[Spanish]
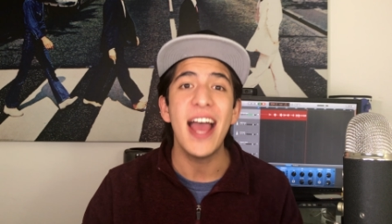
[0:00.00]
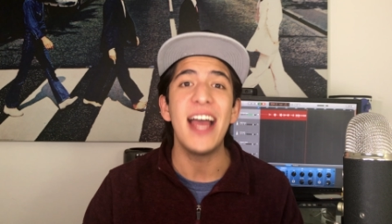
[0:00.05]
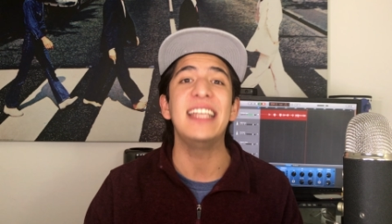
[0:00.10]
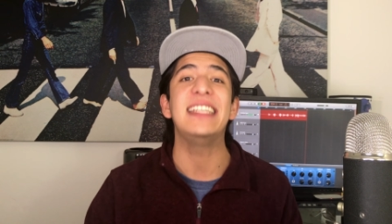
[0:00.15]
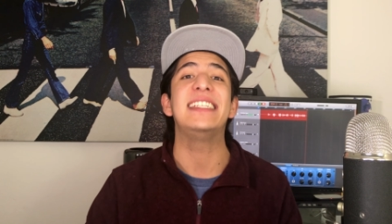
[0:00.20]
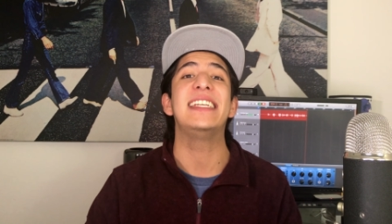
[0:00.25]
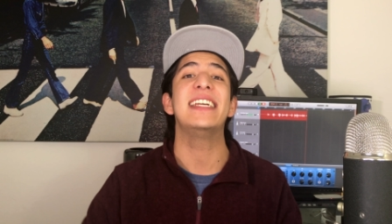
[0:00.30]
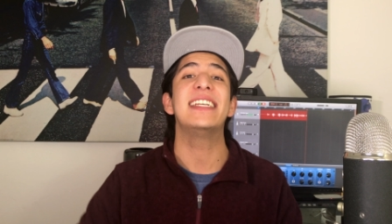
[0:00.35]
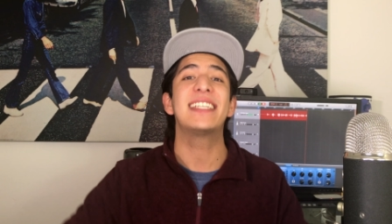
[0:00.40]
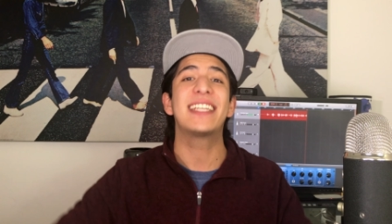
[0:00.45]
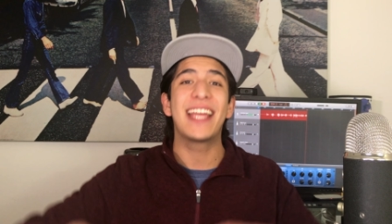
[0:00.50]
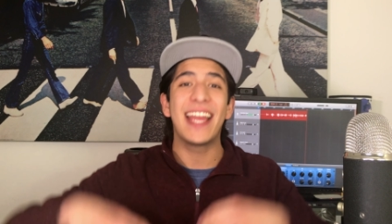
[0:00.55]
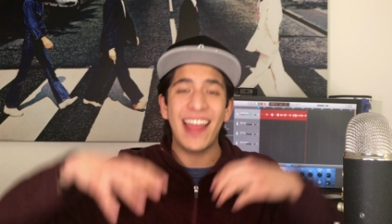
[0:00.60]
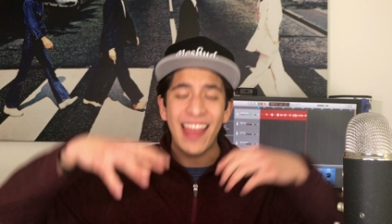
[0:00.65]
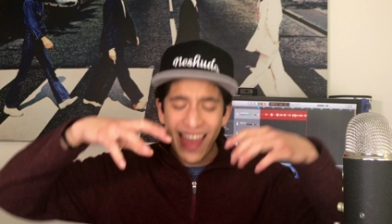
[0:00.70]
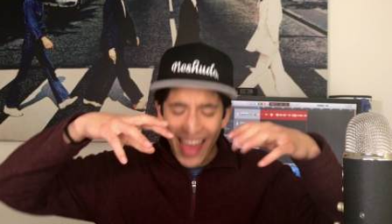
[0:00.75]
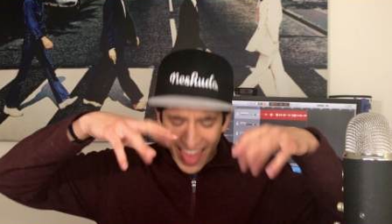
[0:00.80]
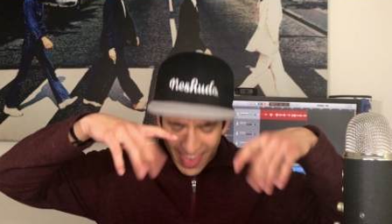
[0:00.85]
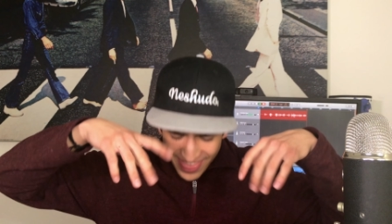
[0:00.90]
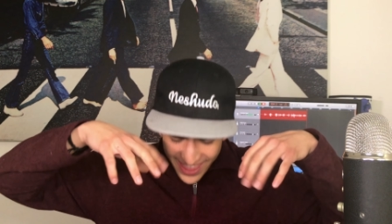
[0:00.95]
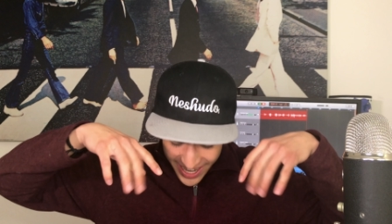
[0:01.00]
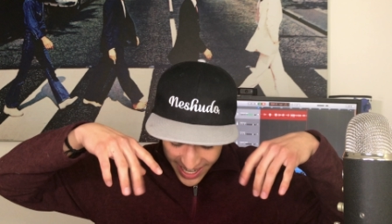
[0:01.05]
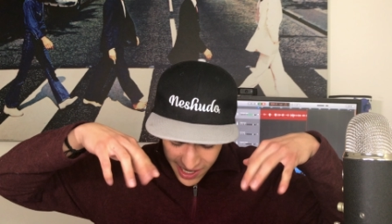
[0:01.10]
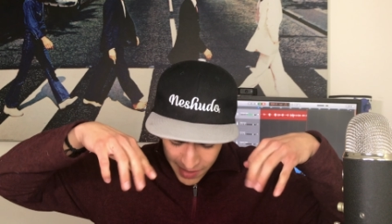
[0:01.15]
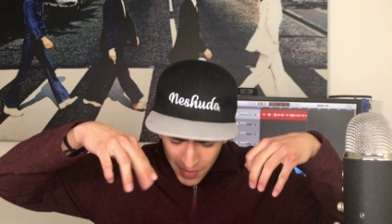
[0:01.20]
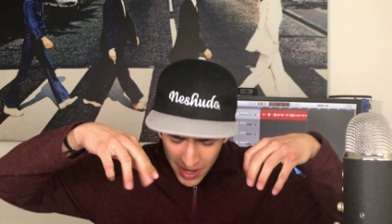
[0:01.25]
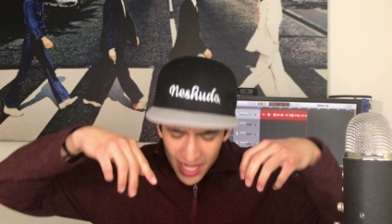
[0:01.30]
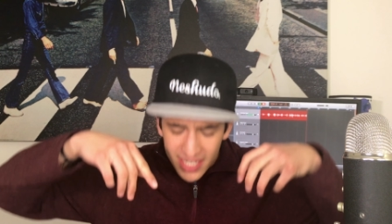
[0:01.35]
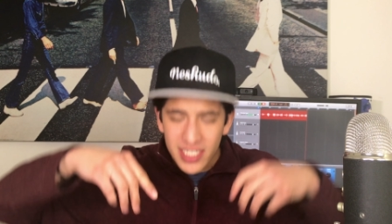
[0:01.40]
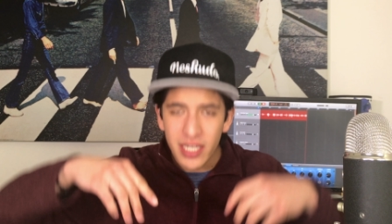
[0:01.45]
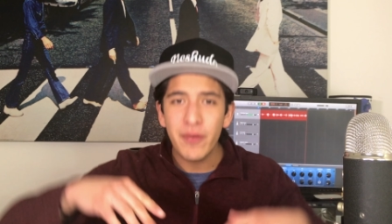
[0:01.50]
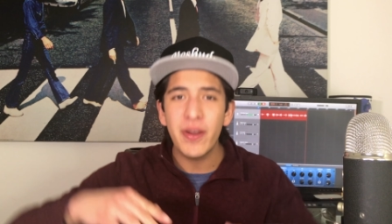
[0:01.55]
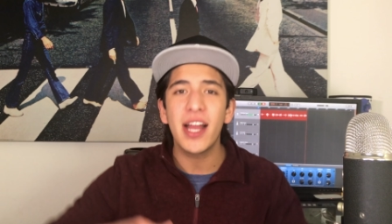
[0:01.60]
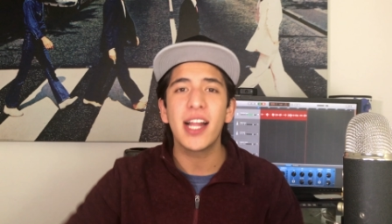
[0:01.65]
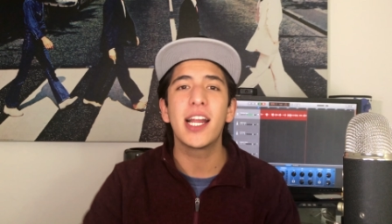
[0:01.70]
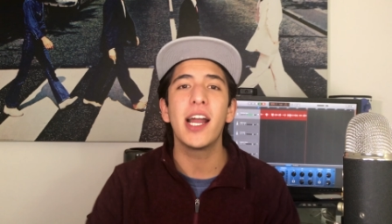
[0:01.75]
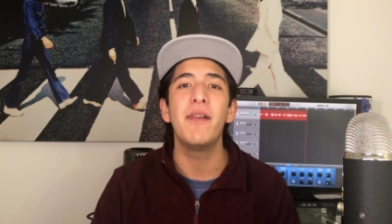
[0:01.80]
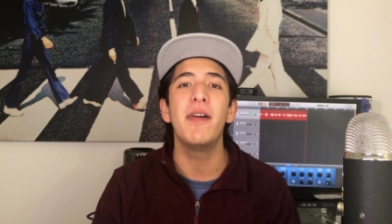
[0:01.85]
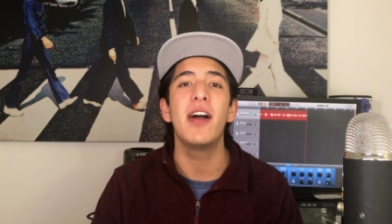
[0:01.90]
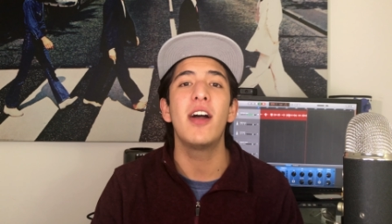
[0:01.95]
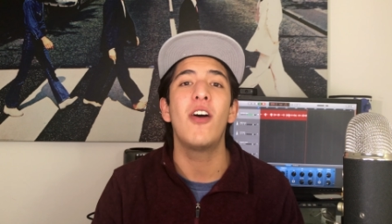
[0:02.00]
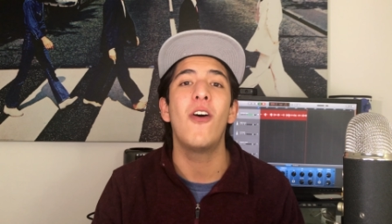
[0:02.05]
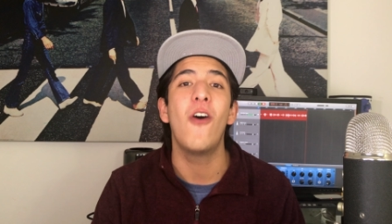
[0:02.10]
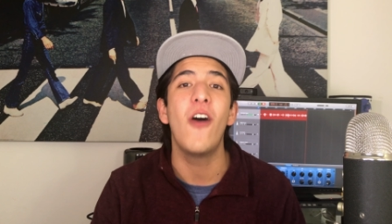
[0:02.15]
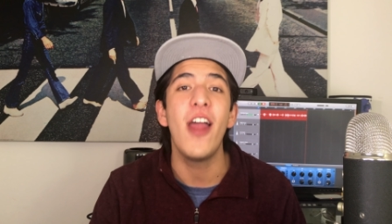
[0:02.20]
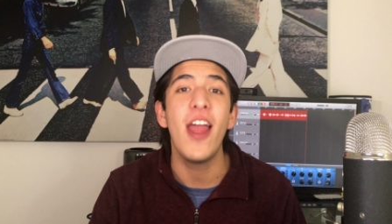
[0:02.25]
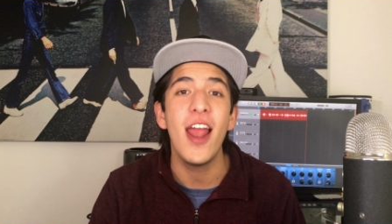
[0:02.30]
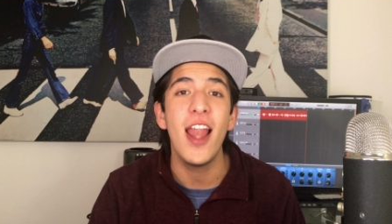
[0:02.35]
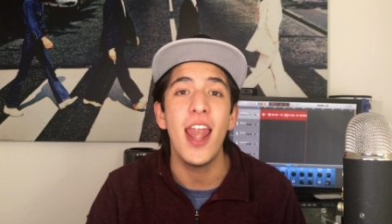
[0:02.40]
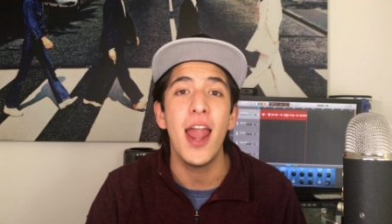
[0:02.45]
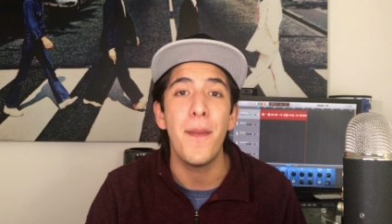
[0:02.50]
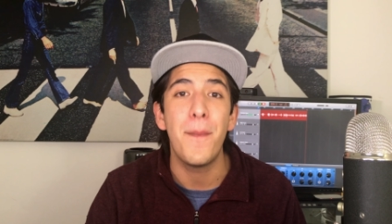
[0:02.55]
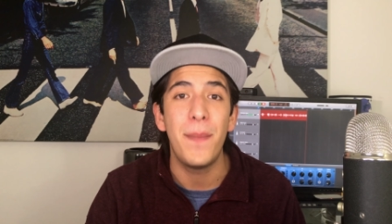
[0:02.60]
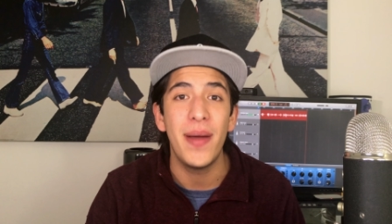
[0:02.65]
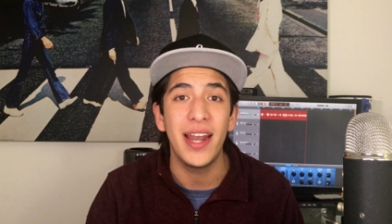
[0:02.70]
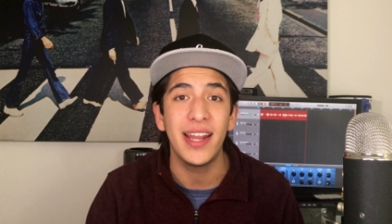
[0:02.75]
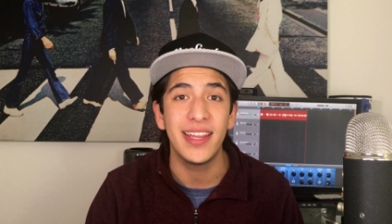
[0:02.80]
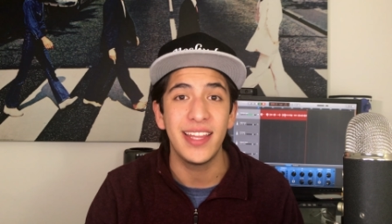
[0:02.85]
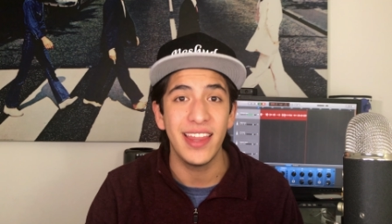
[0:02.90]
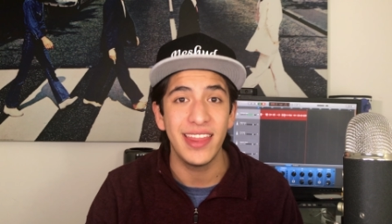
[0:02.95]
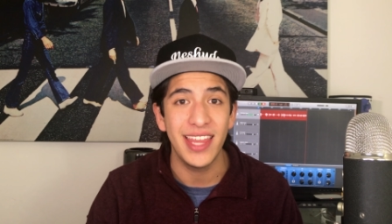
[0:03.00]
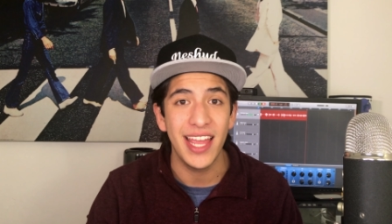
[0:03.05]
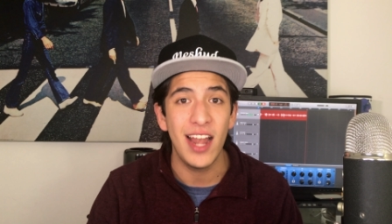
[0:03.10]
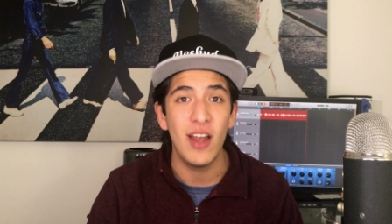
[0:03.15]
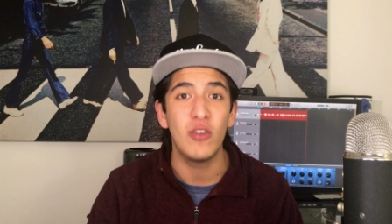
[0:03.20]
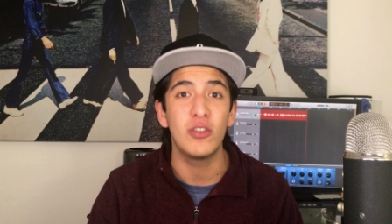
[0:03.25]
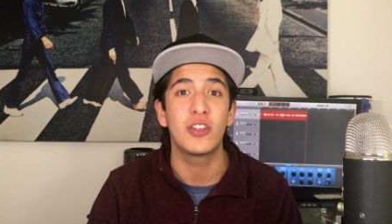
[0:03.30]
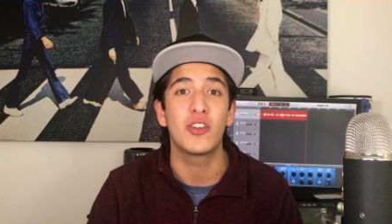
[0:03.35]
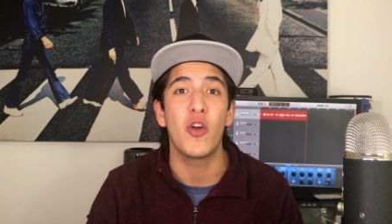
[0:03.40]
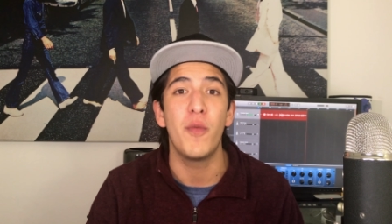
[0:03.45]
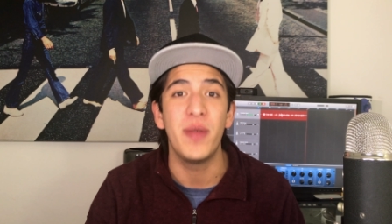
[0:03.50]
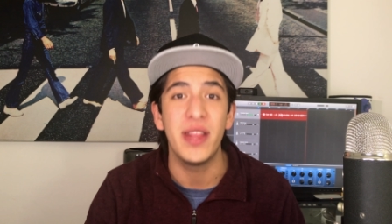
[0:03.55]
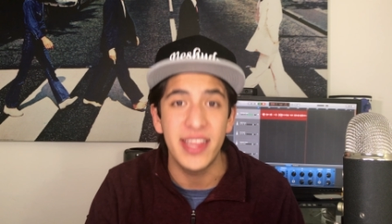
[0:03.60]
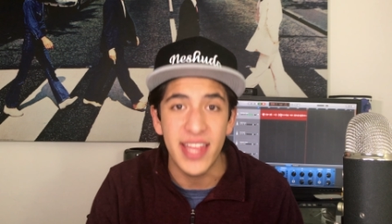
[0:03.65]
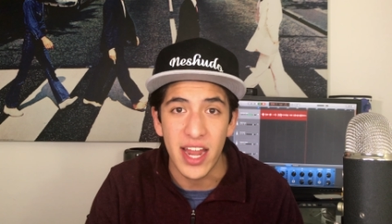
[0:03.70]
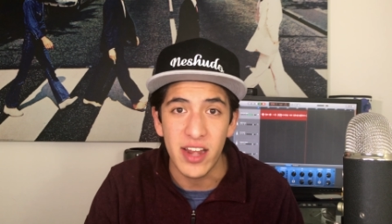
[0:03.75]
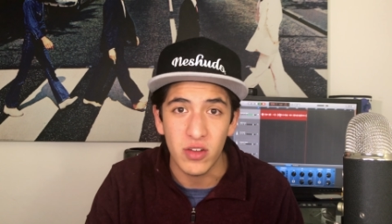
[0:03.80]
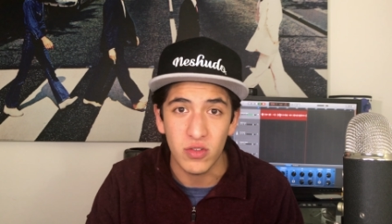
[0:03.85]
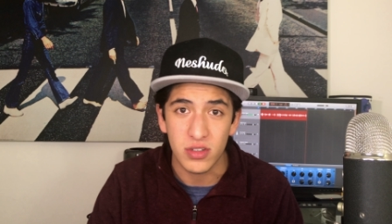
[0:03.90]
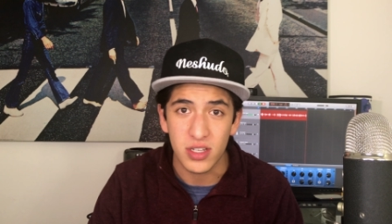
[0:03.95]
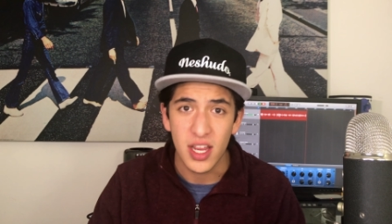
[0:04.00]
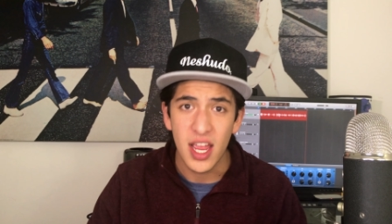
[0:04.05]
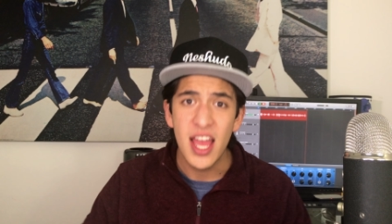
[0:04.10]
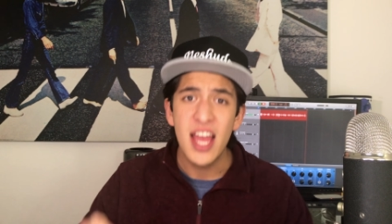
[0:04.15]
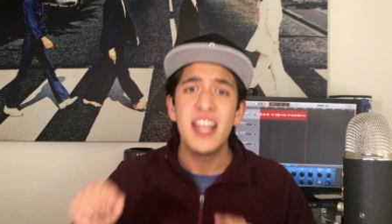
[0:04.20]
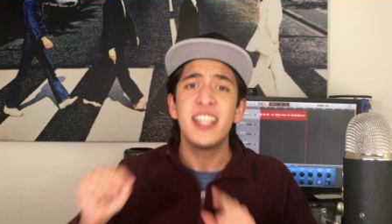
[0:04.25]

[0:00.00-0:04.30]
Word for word: así es que déjenmela saber acá abajo en la parte de los comentarios.